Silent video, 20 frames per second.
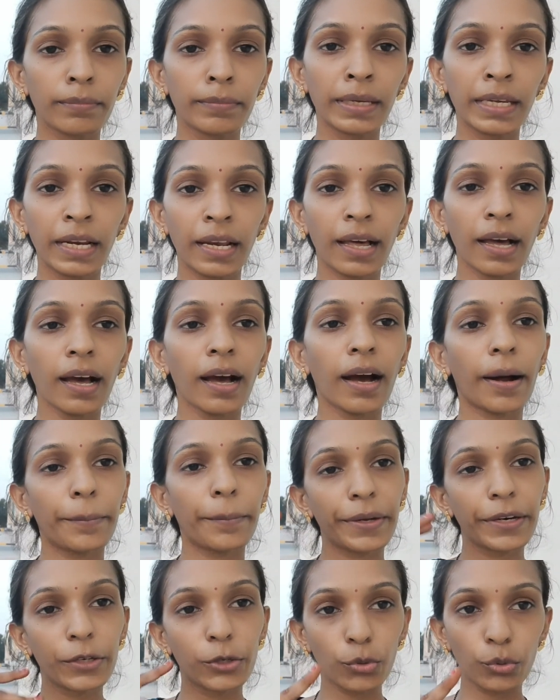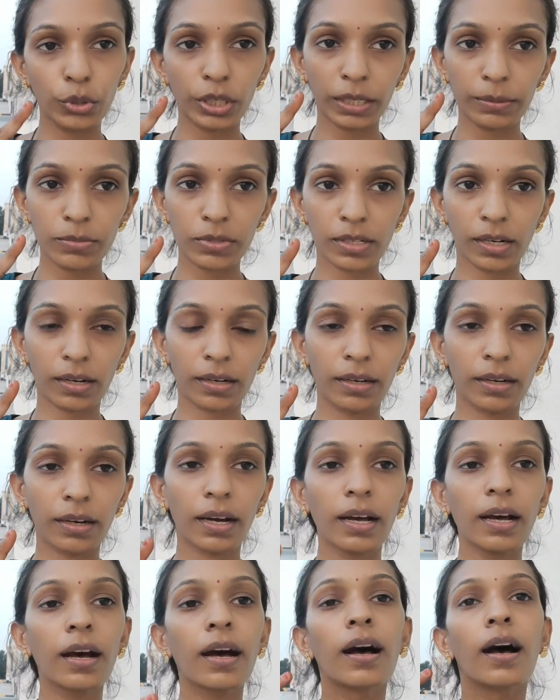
மீலை அப்படியே டூ டைம்ஸ் ஆக்குங்க